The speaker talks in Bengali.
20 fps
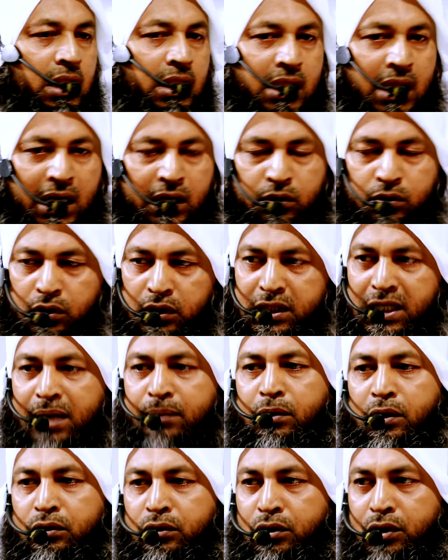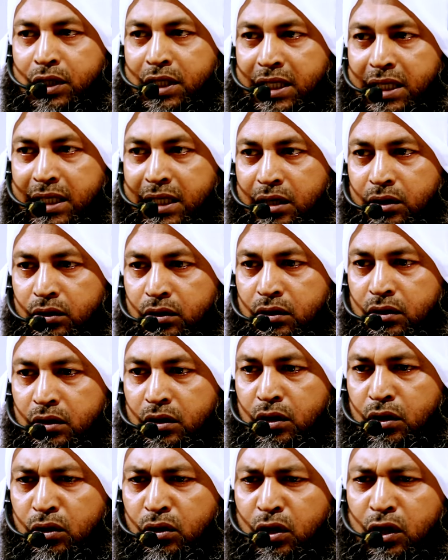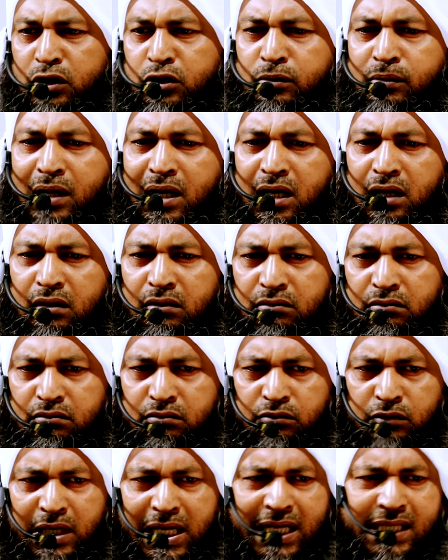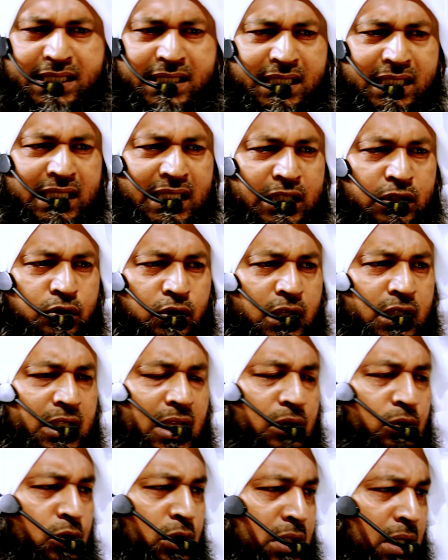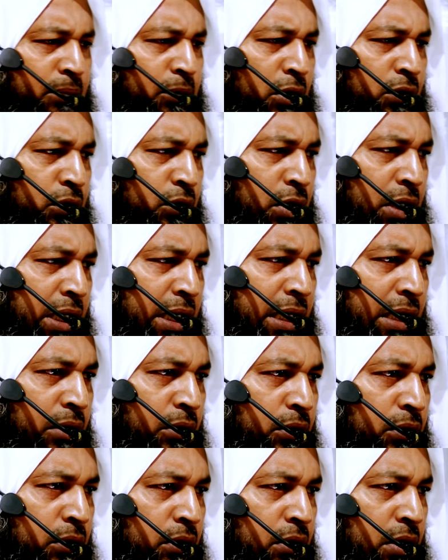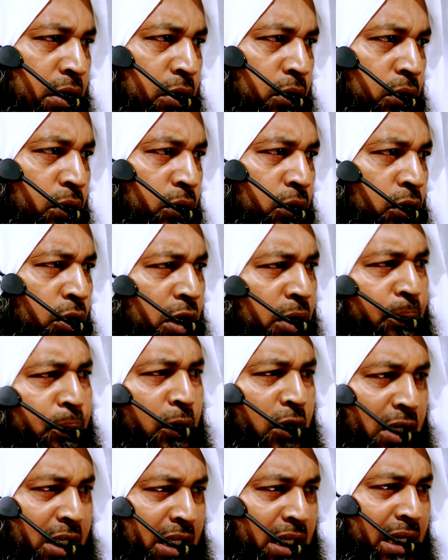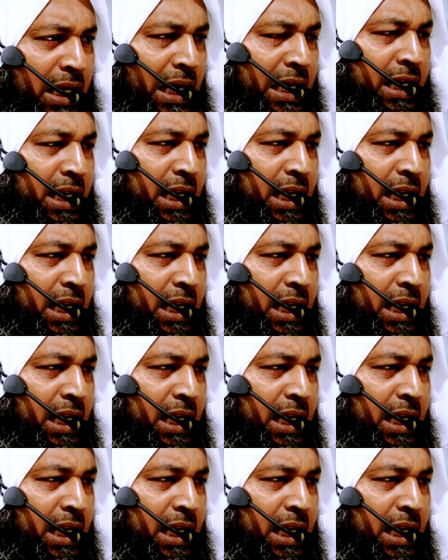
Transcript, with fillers: তার কথা বন্ধ হয়ে গেল অথবা অ্যাক্সিডেন্ট করে তার কথা বন্ধ হয়ে গেল ওর পরে লা